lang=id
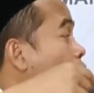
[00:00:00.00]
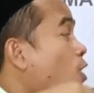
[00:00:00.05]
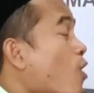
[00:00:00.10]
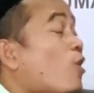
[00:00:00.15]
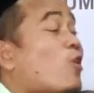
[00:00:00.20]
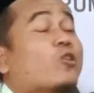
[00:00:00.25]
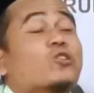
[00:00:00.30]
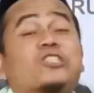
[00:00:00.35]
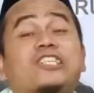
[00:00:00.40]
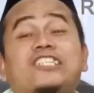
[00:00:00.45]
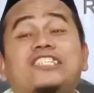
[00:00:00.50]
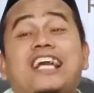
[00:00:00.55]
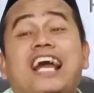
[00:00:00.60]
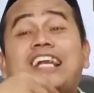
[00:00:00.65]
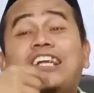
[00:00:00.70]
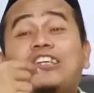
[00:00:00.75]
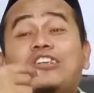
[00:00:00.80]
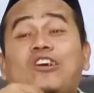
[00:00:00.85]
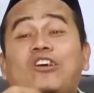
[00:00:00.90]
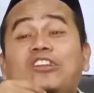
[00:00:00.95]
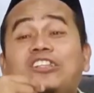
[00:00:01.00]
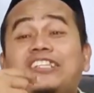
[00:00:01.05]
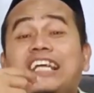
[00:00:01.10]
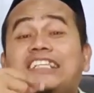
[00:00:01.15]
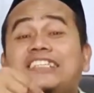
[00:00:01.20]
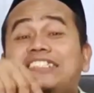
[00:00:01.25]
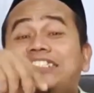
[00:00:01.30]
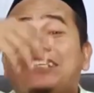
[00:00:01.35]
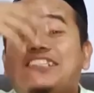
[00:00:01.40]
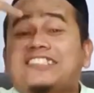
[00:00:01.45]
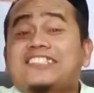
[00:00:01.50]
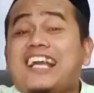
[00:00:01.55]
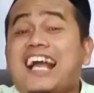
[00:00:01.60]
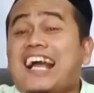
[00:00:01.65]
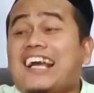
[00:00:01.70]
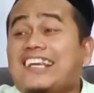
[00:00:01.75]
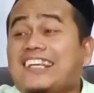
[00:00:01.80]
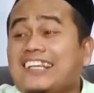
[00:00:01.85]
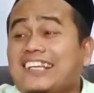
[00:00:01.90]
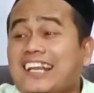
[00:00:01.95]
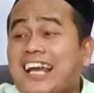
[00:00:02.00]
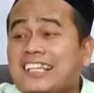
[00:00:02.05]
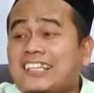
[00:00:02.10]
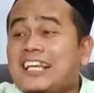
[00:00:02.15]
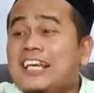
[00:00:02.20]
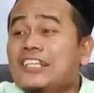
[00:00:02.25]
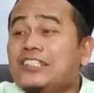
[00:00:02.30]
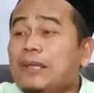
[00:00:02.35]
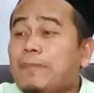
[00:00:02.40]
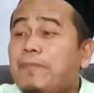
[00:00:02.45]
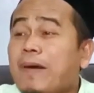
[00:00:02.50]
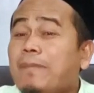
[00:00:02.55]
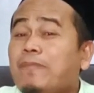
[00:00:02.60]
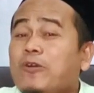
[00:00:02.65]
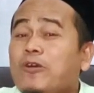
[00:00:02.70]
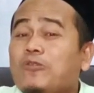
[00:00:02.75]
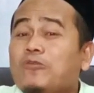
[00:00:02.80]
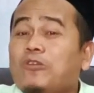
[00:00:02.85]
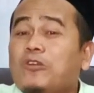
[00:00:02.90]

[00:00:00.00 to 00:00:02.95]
ono sing nyantol dari seksi akhirat nyebab